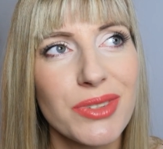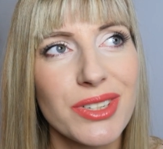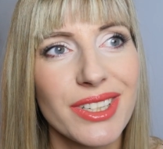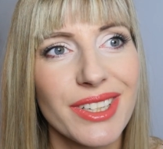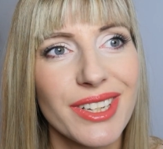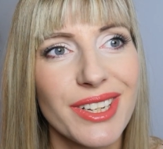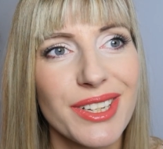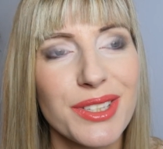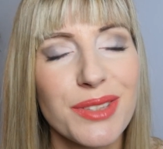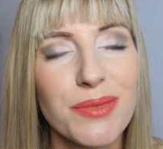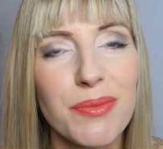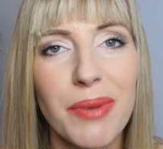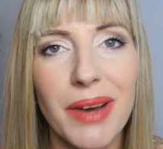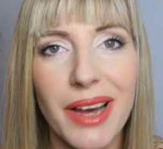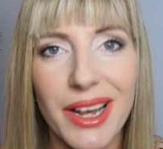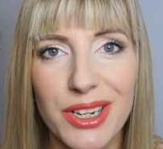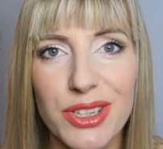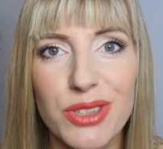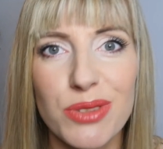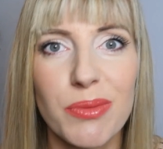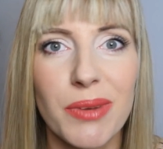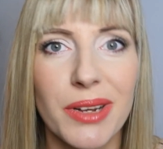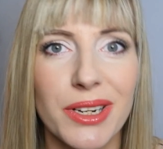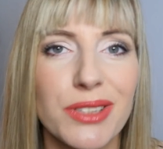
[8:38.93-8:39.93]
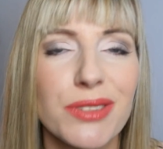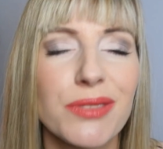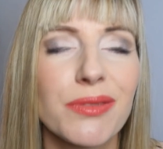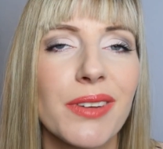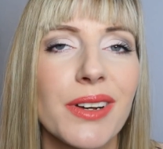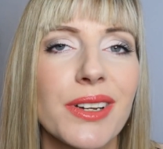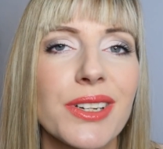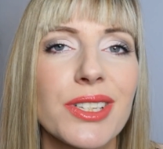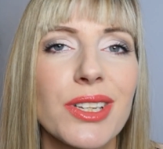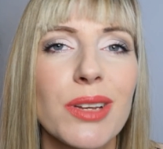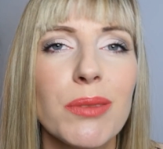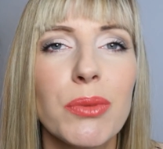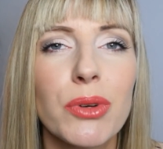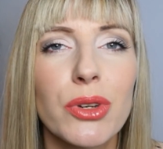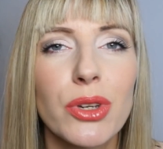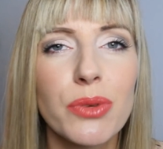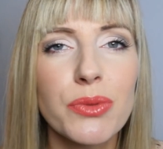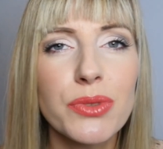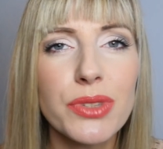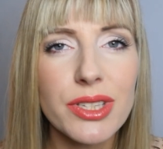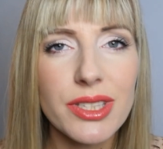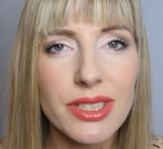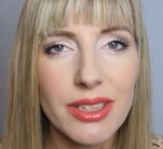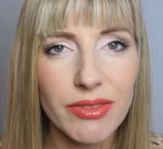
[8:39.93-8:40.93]
że jest bardzo, bardzo ważna, bo
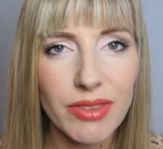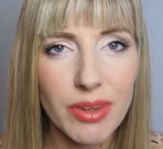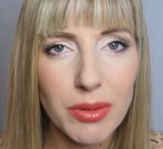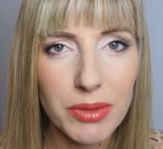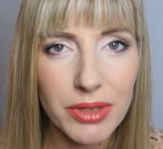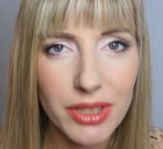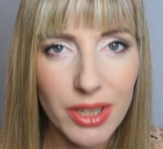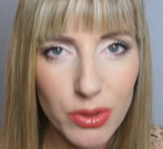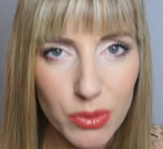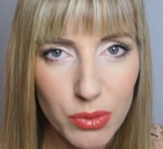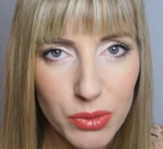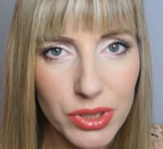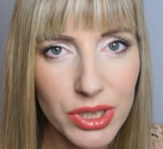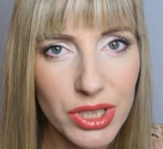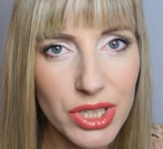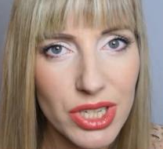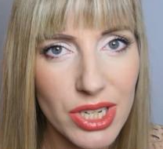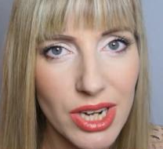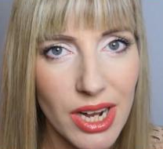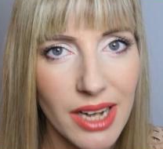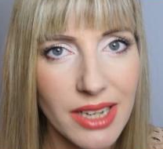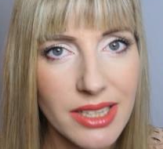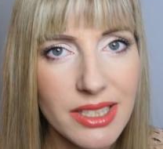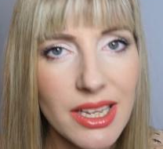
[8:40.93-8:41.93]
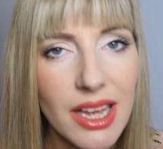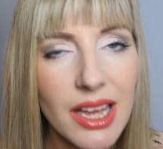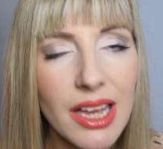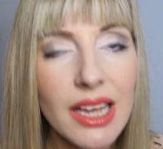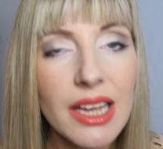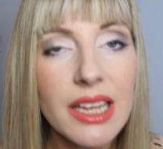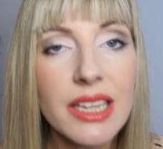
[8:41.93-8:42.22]
ją zostawiamy na długi czas.